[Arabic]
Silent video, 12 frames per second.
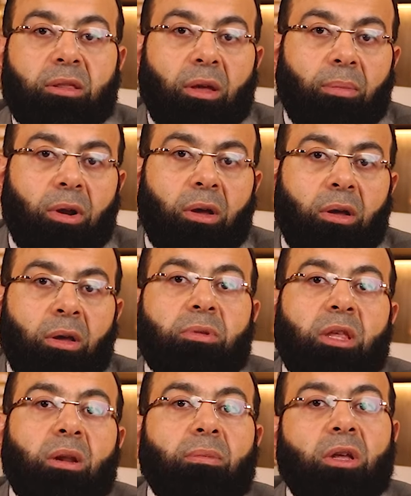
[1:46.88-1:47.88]
الطبله
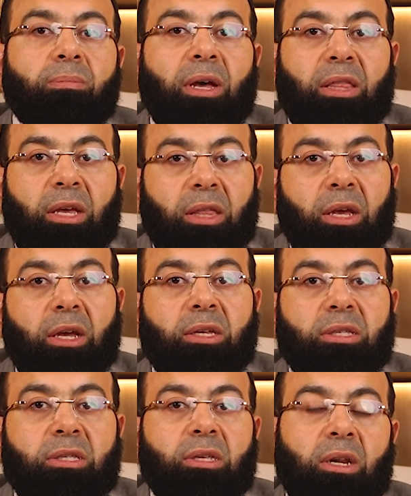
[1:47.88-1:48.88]
ابتدي المريض بعد كده
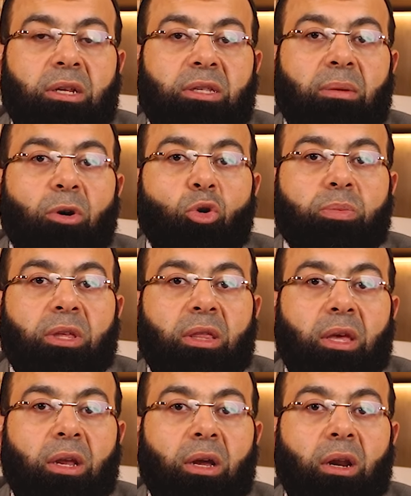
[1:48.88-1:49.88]
يحس ان سمعه ابتدى
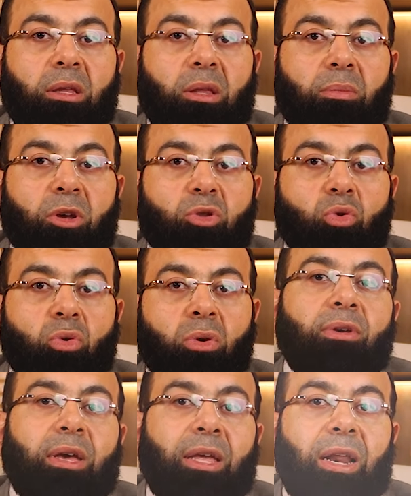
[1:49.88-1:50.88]
يرجع لطبيعته
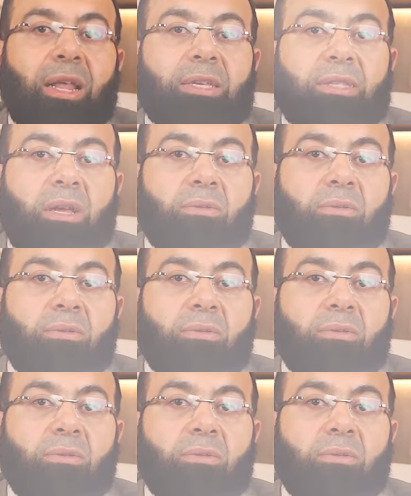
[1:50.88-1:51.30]
في خلال هذه